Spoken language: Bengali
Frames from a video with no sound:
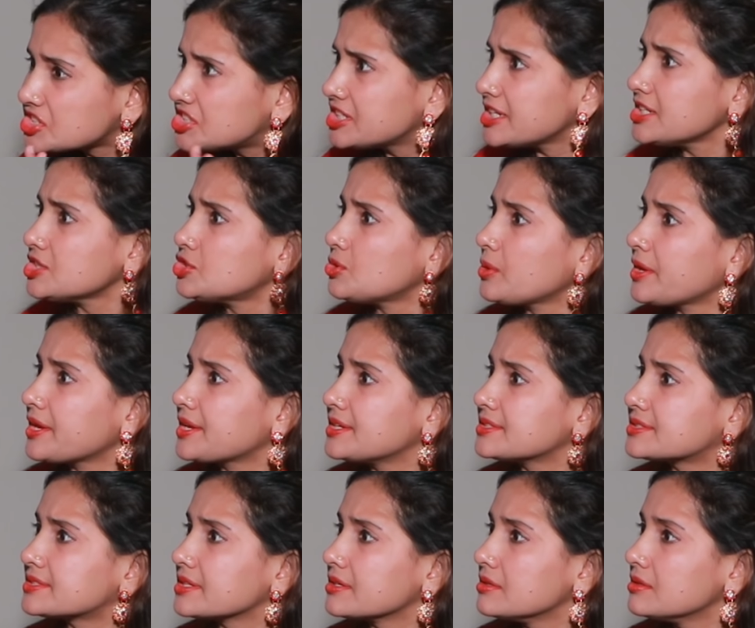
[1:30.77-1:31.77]
বড় ভুল হয়েছে
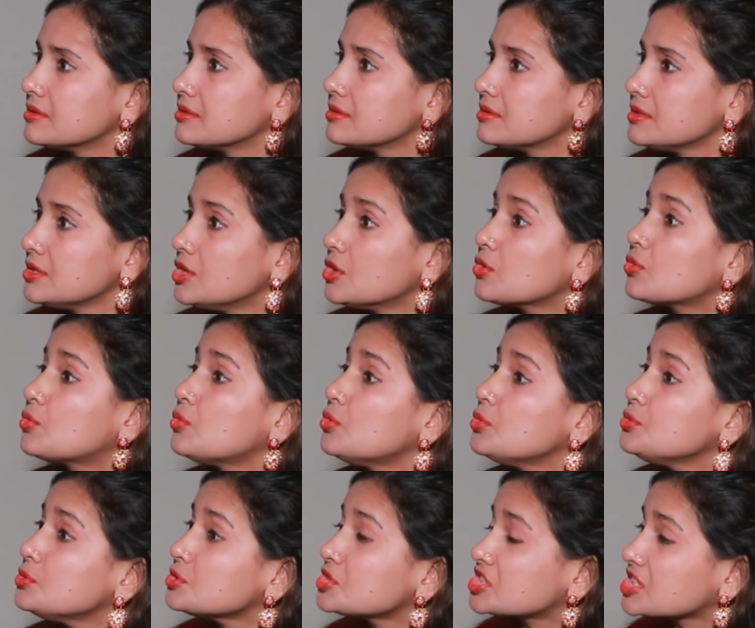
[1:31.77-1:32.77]

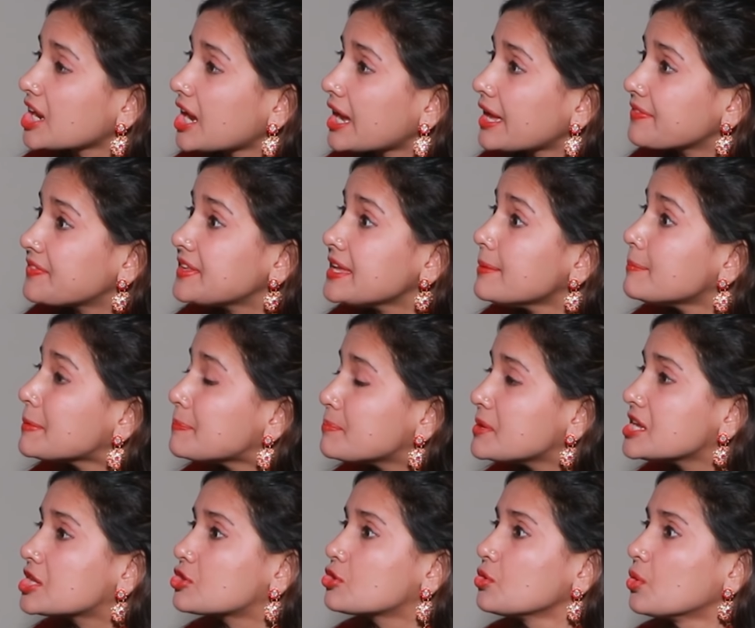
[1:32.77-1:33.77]
জীবনটা আমার শেষ হয়ে গেল
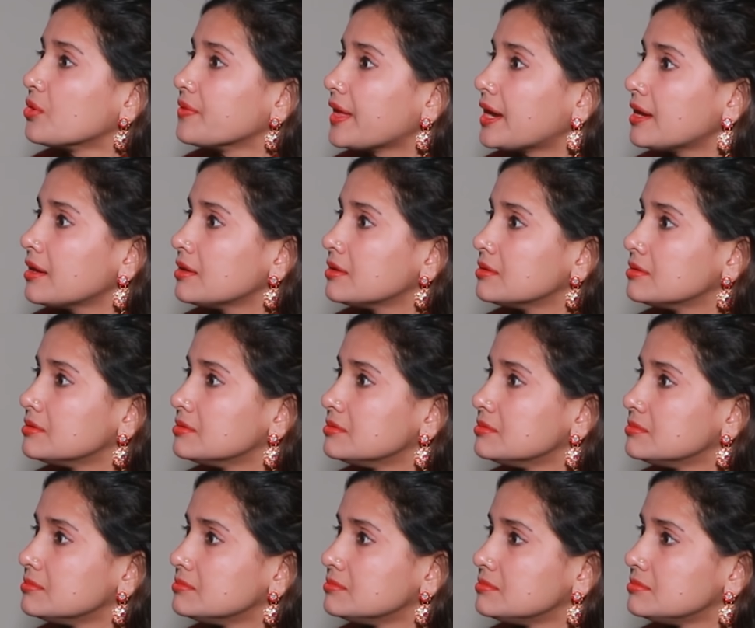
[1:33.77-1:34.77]
কোনো
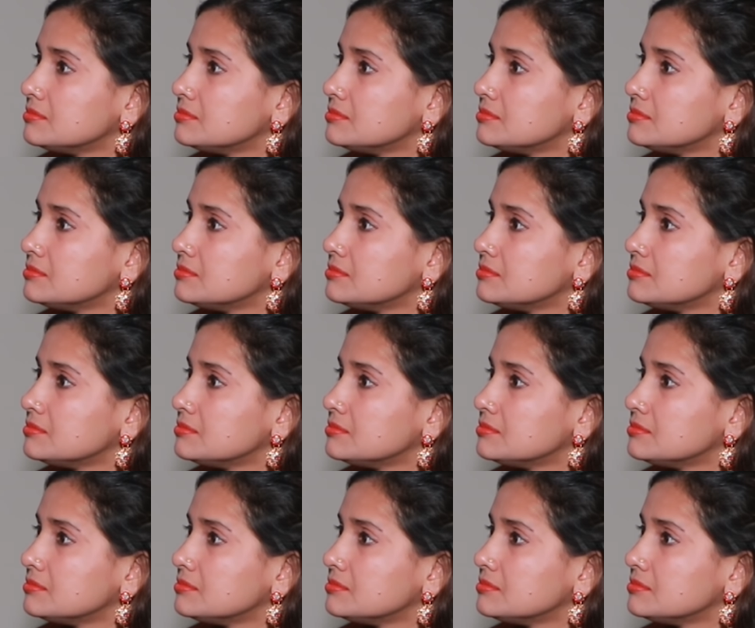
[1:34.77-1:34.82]
একটা